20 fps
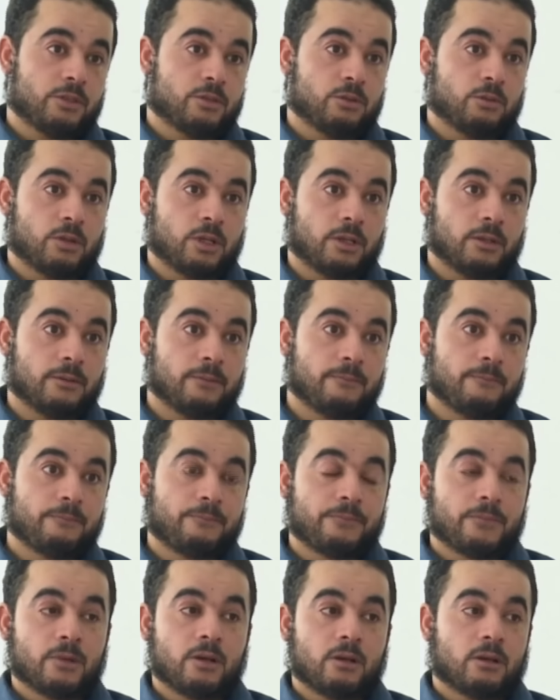في سوريا
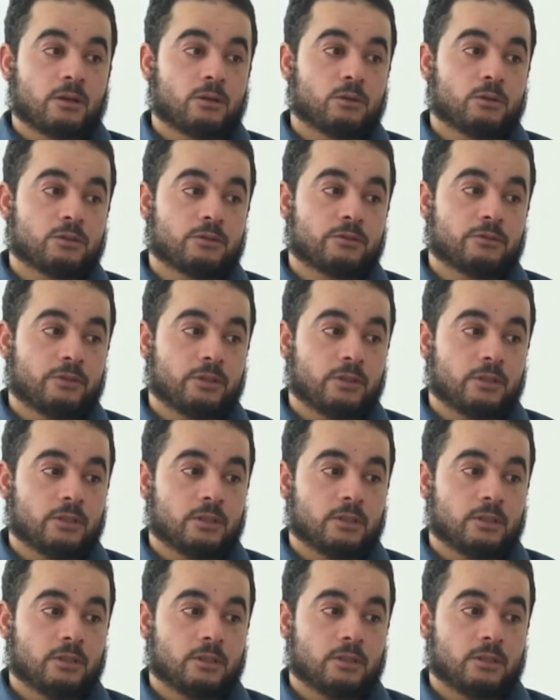كنت في
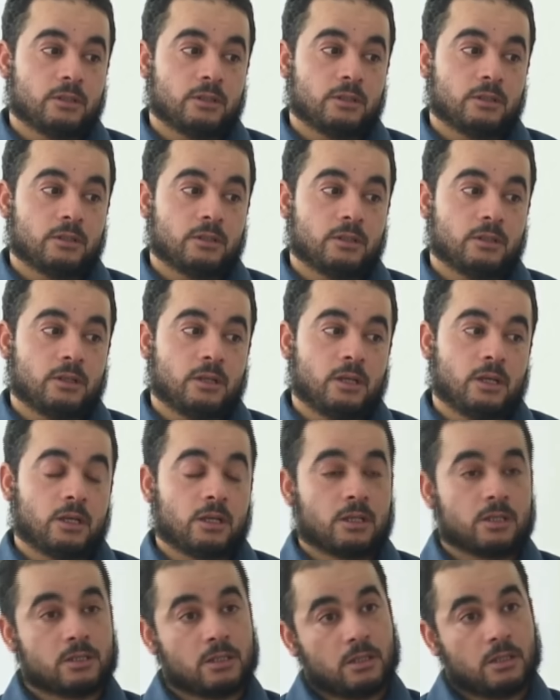آه،
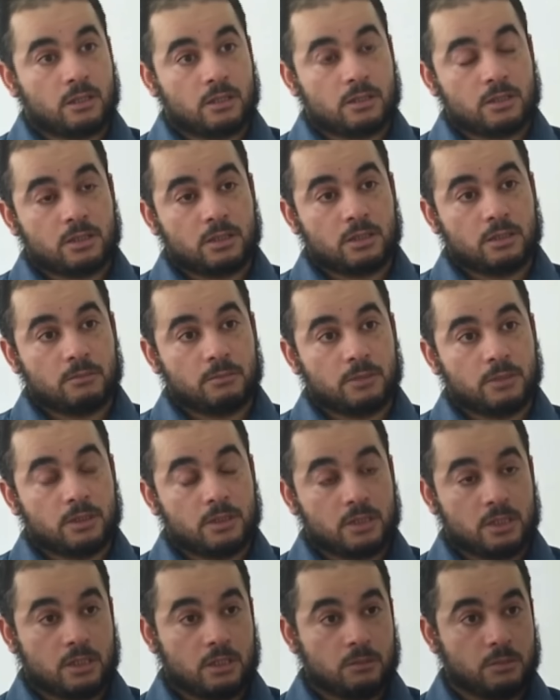حركة أحرار الشام
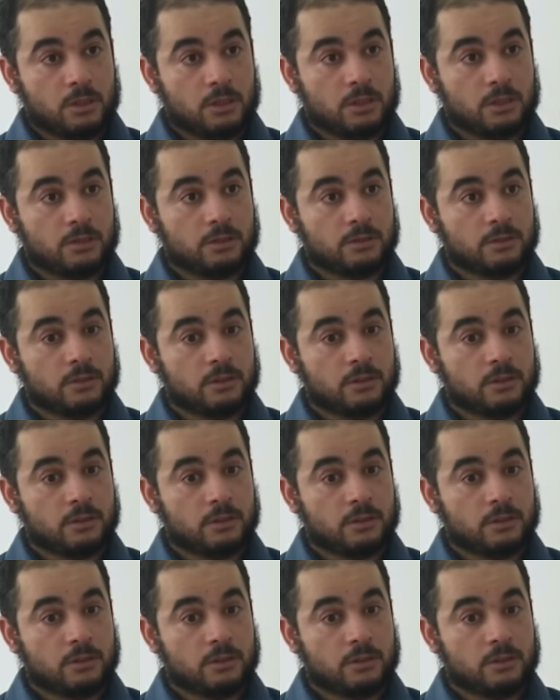الإسلامية